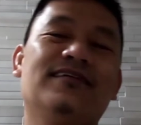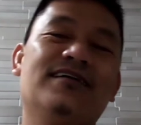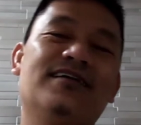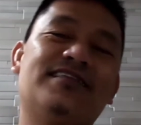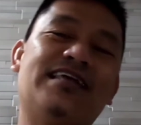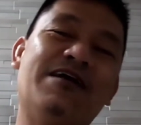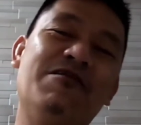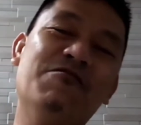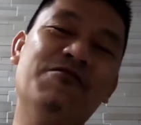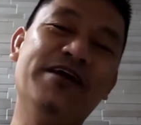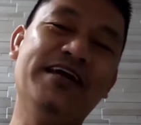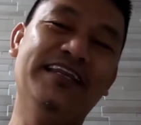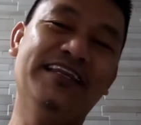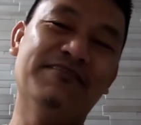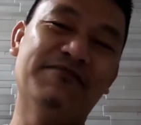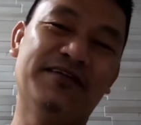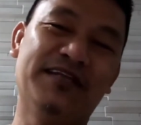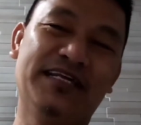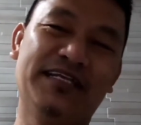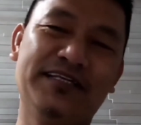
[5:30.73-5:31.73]
Sahuin
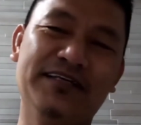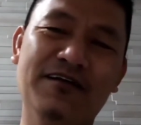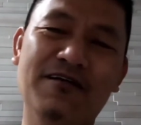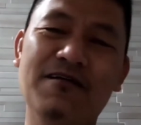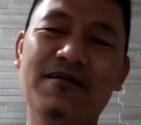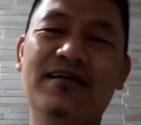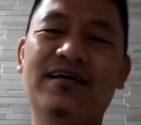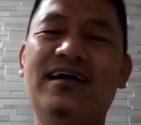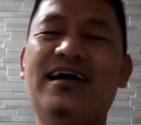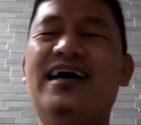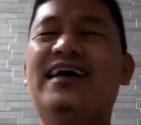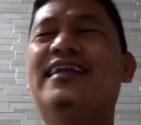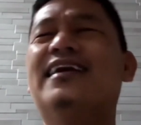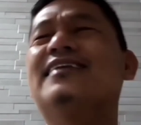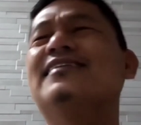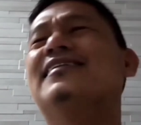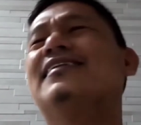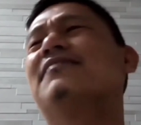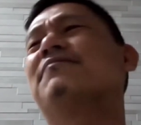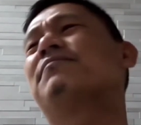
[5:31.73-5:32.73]
naman ninyo,
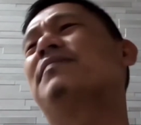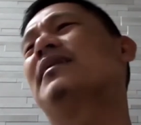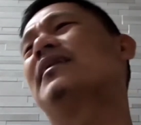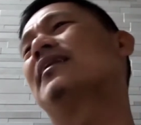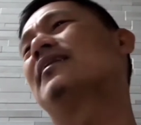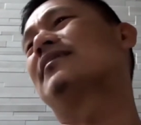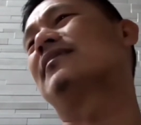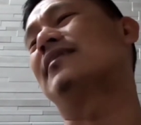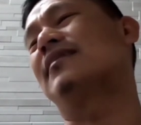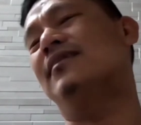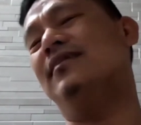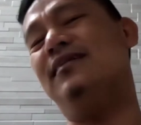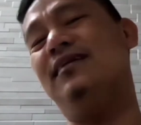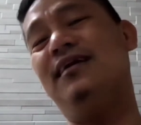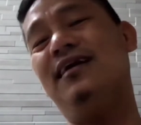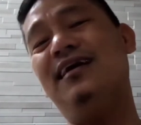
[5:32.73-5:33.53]
anak ng pangating.